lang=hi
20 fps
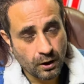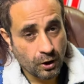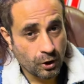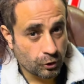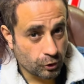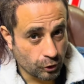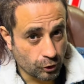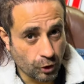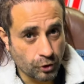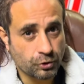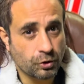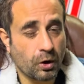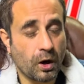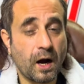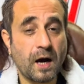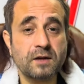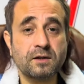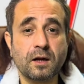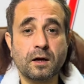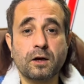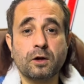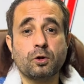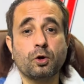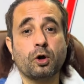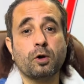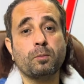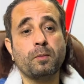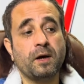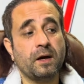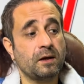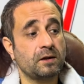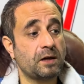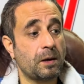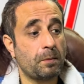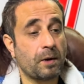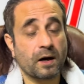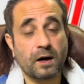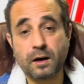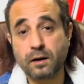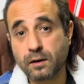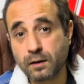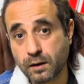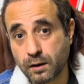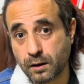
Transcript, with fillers: तो दोस्तों आजकल के दौर में जब अगर